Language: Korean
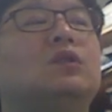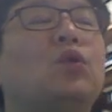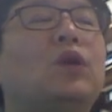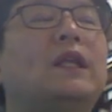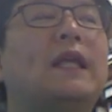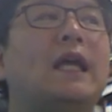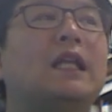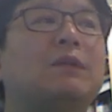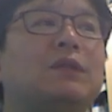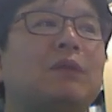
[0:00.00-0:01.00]
종이나
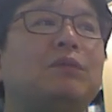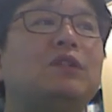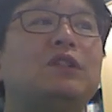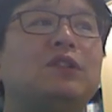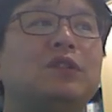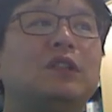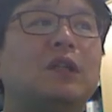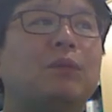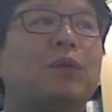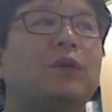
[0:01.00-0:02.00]
아니면 태블릿으로
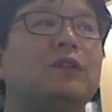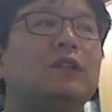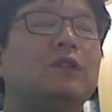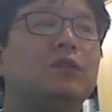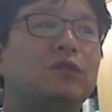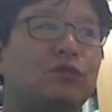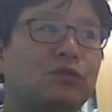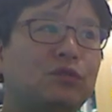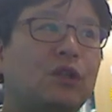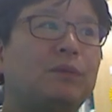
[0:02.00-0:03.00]
이렇게 보여드리고
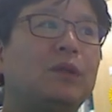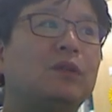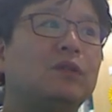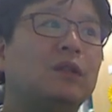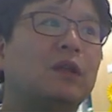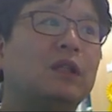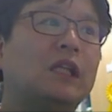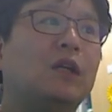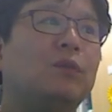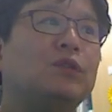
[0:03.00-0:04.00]
쭉 설명 이렇게
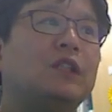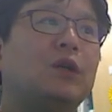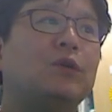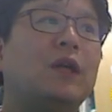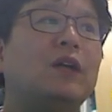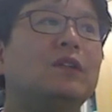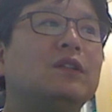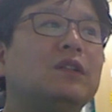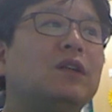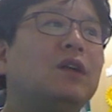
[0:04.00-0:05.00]
읽어보시라고도
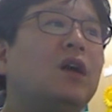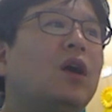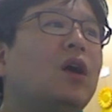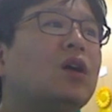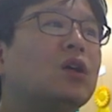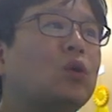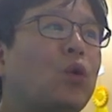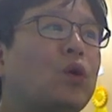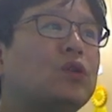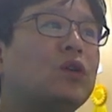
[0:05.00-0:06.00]
하거든요. 그
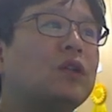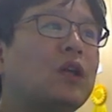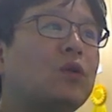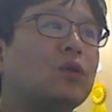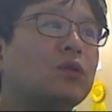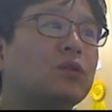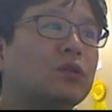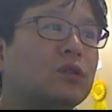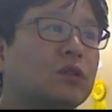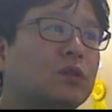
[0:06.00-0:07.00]
동의서 내용
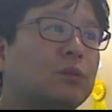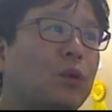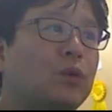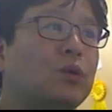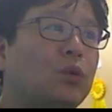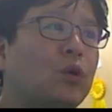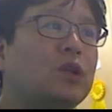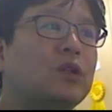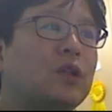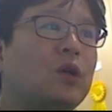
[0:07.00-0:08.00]
본
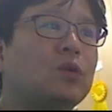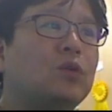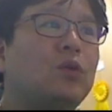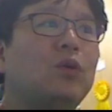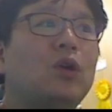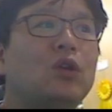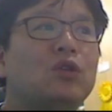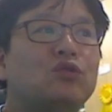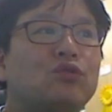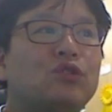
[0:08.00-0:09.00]
동의서 내용도
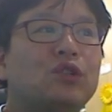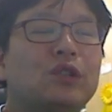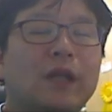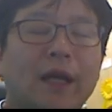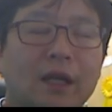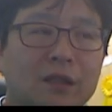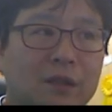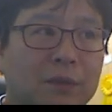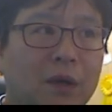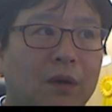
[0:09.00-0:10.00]
숙지를
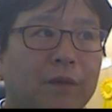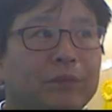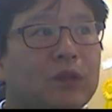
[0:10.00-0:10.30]
하였으며